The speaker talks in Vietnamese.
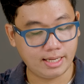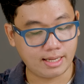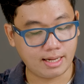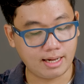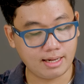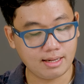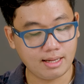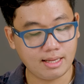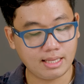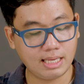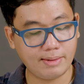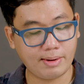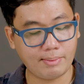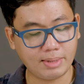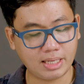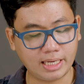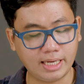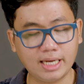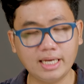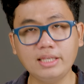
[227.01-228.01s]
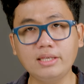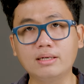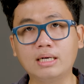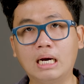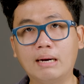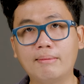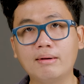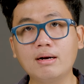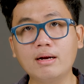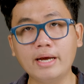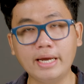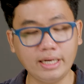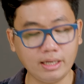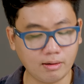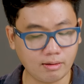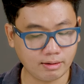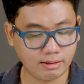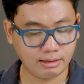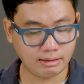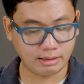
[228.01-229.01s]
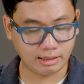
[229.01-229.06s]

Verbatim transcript: Đó, nhưng mà mình nghĩ cái trường hợp rất là ít thôi,